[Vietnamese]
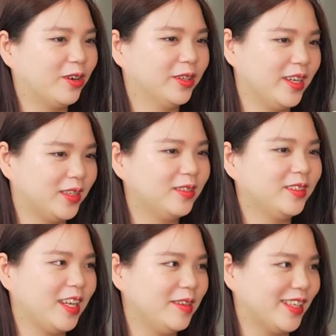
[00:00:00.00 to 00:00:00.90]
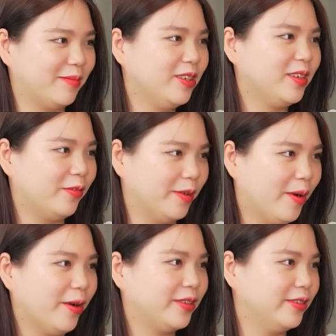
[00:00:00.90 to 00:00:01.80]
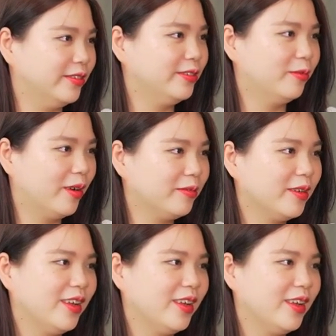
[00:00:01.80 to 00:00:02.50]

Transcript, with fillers: mới có thể tự tin dám đương đầu với mọi thứ đúng không